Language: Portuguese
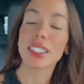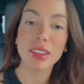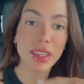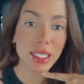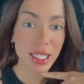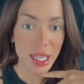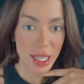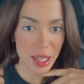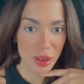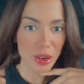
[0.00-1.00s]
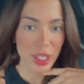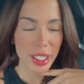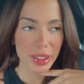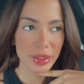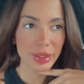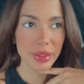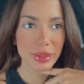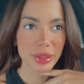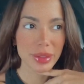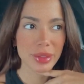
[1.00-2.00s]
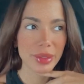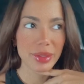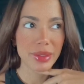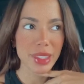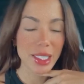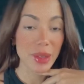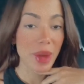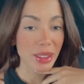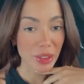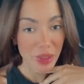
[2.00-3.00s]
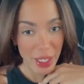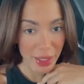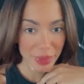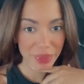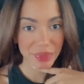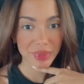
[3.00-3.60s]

que vai sair agora nessa quarta-feira.